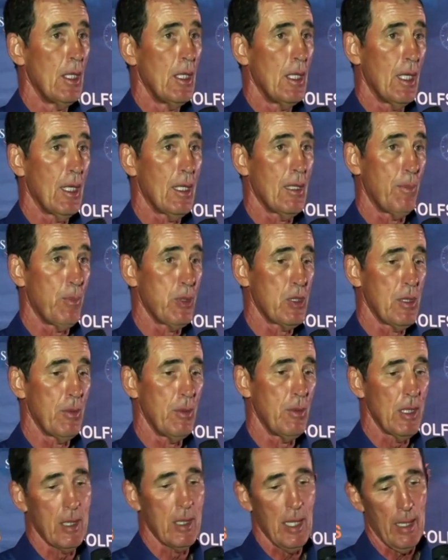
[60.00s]
e que
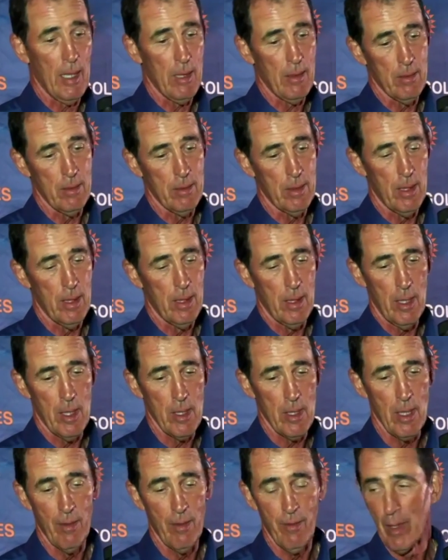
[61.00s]
possibilitaram eh,
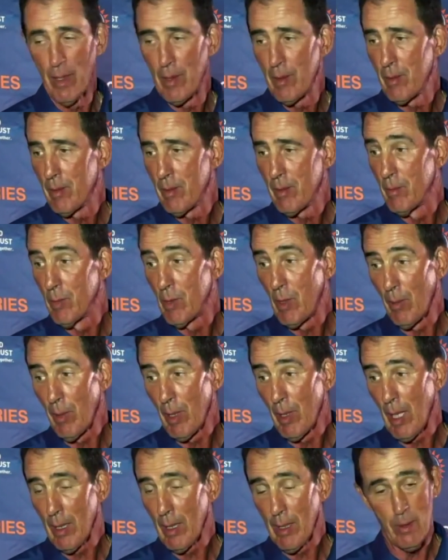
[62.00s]
este evento. Muito
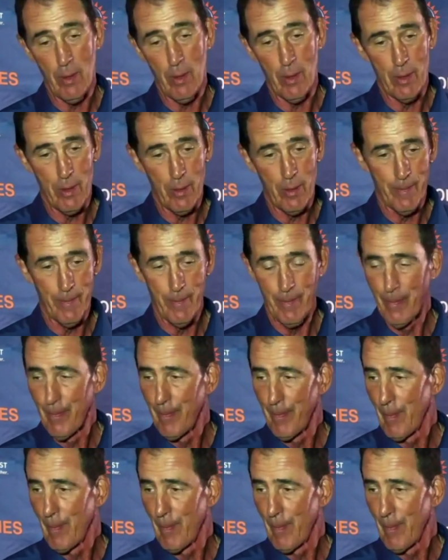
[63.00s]
obrigado a todos. Ah,